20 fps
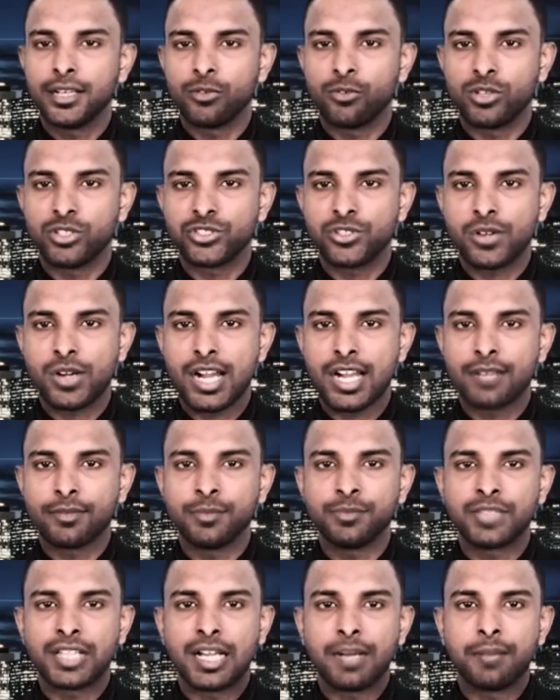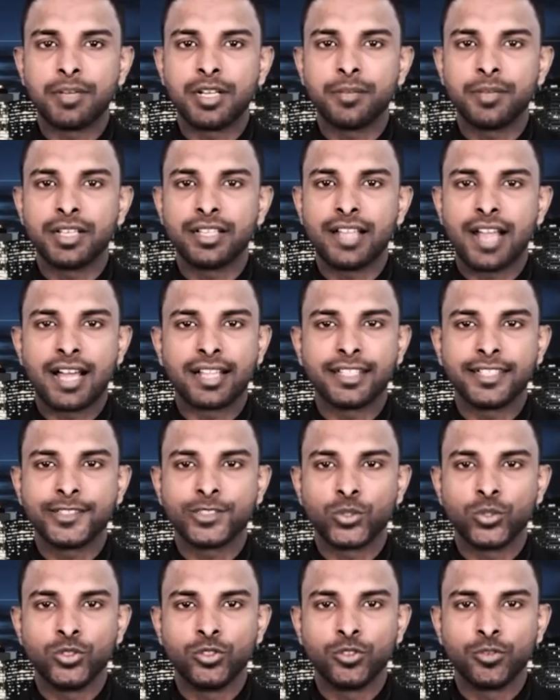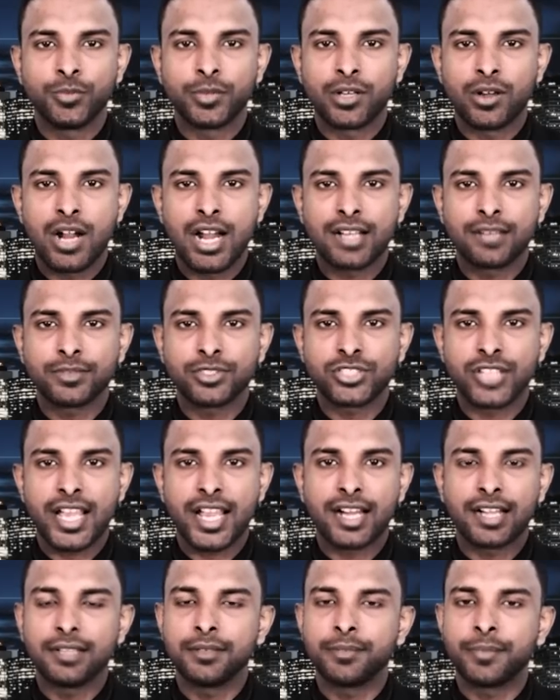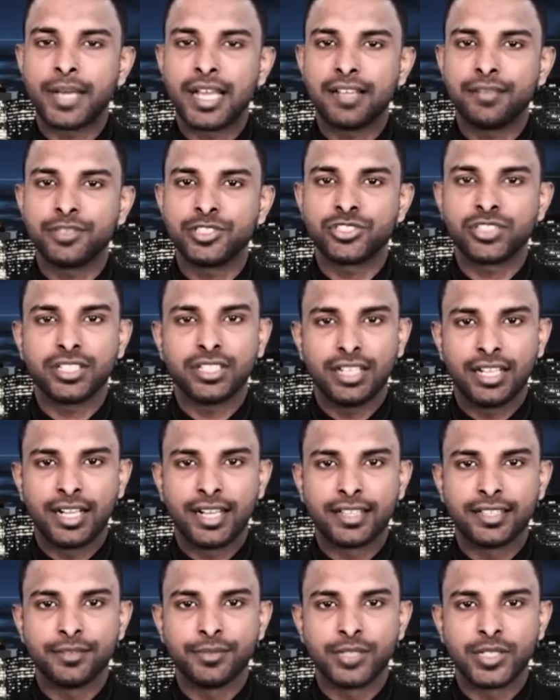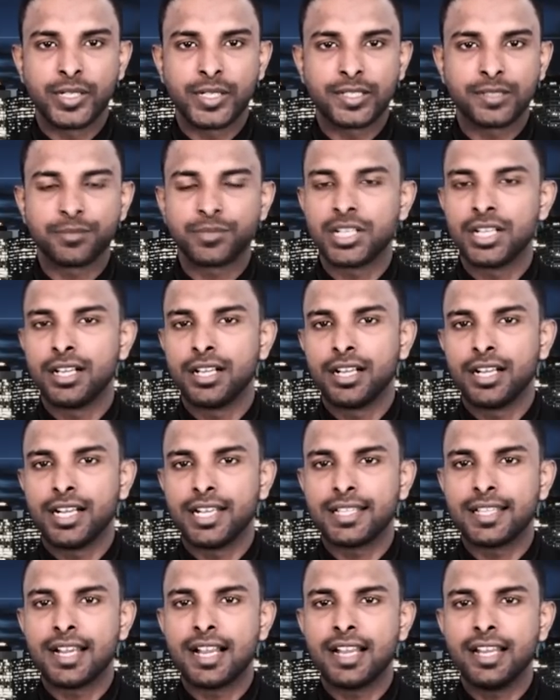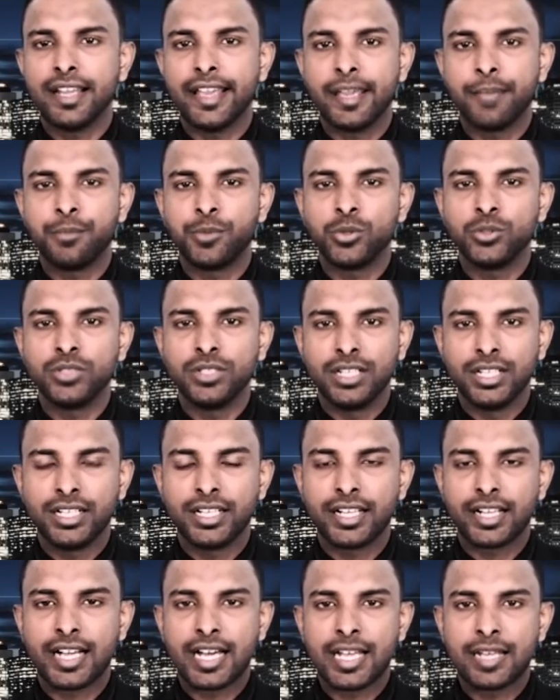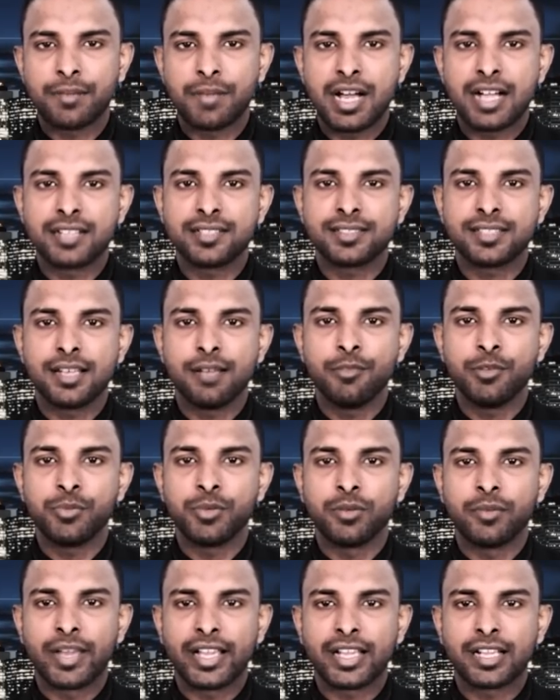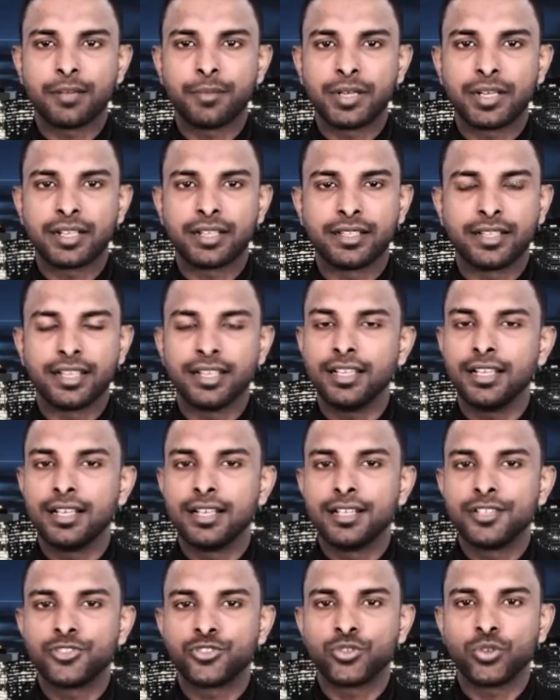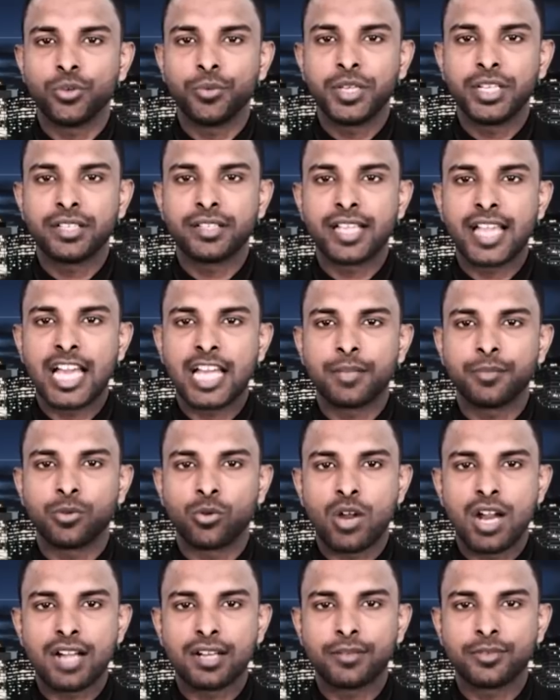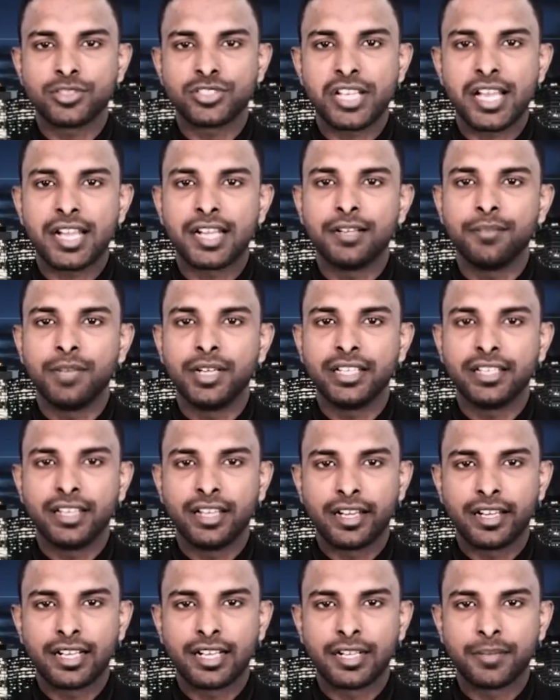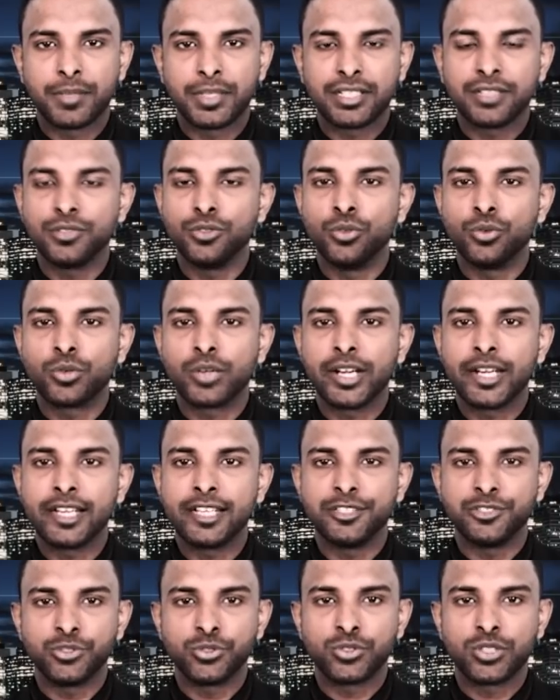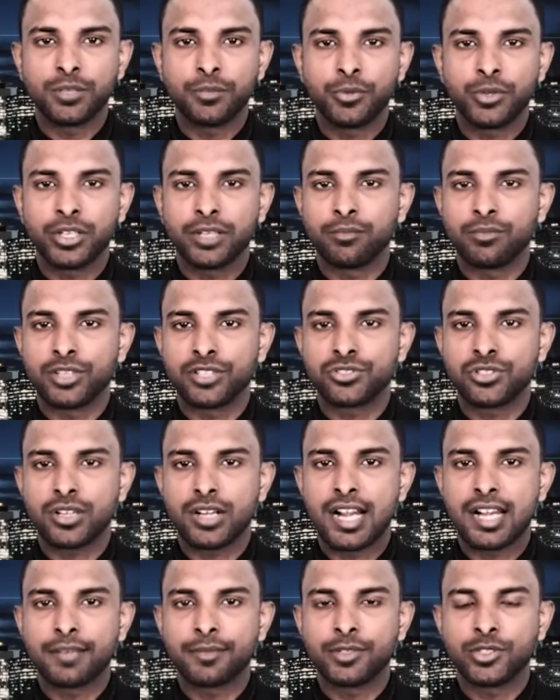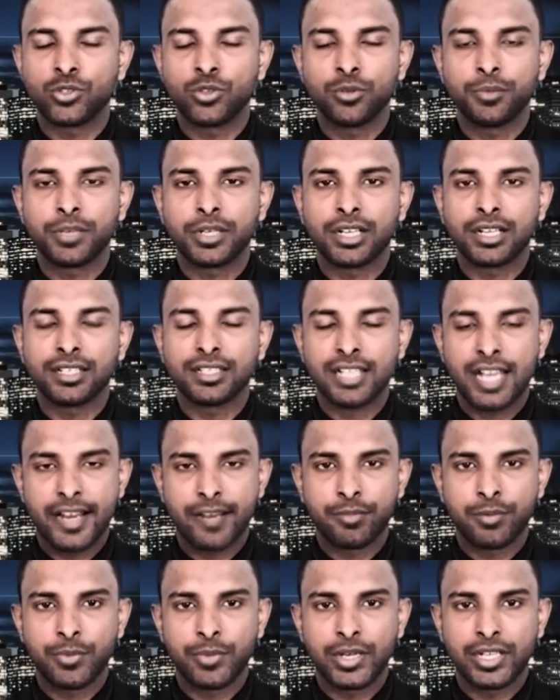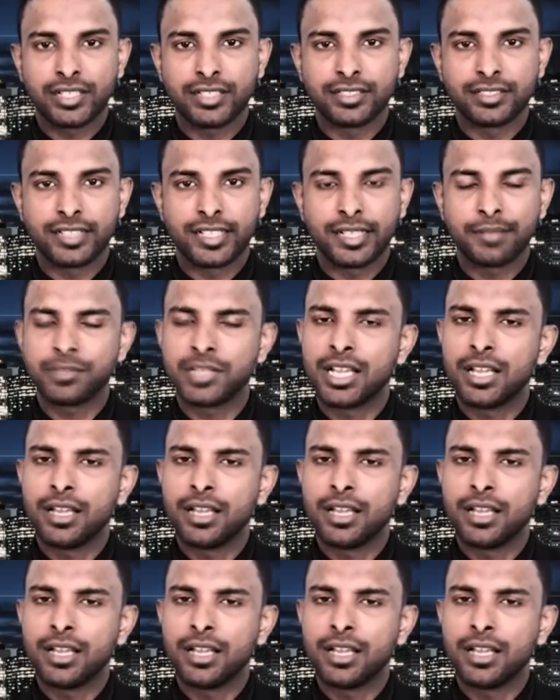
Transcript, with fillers: ரஷ்ய ராணுவம் தமிழமிருந்த அதி தொழில்நுட்ப ராணுவ டேங்கல் பலவற்றை இழந்துவிட்டது அதனால் இப்போது நீண்ட காலமாக சேமிப்பில் வைக்கப்பட்டிருந்த சோவியத் தயாரிப்பு ராணுவ டேங்கல் வெளியே எடுக்கப்பட்டு உக்ரைனில் யுத்தம் புரியும் ரஷ்ய ராணுவ துருப்புகளுக்கு அனுப்பப்படுகின்றன